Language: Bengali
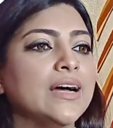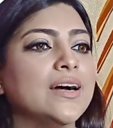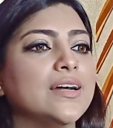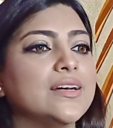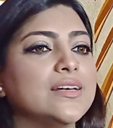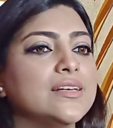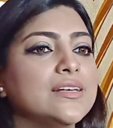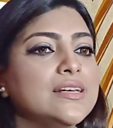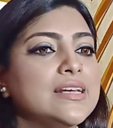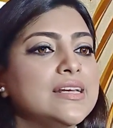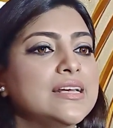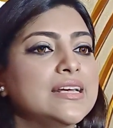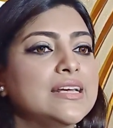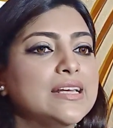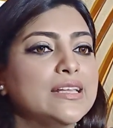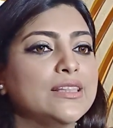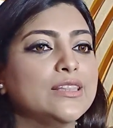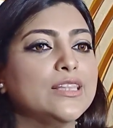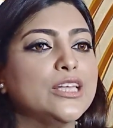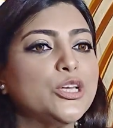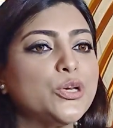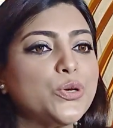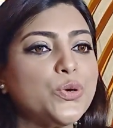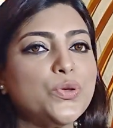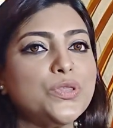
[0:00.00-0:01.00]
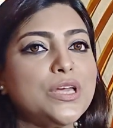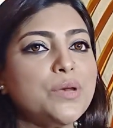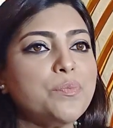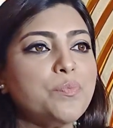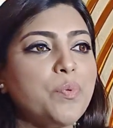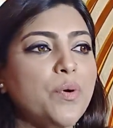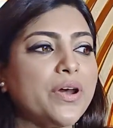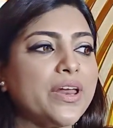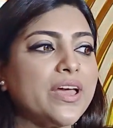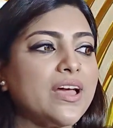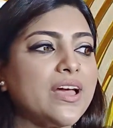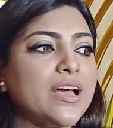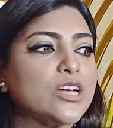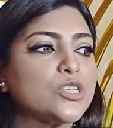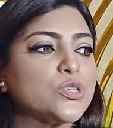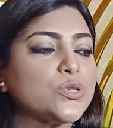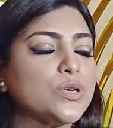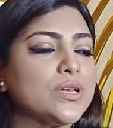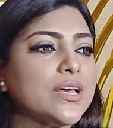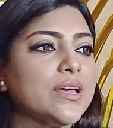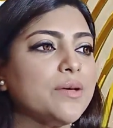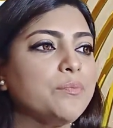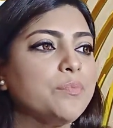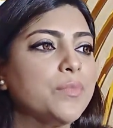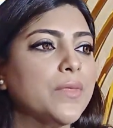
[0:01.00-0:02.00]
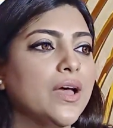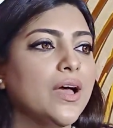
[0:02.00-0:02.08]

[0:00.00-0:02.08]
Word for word: আর দীর্ঘদিন পরে আসলে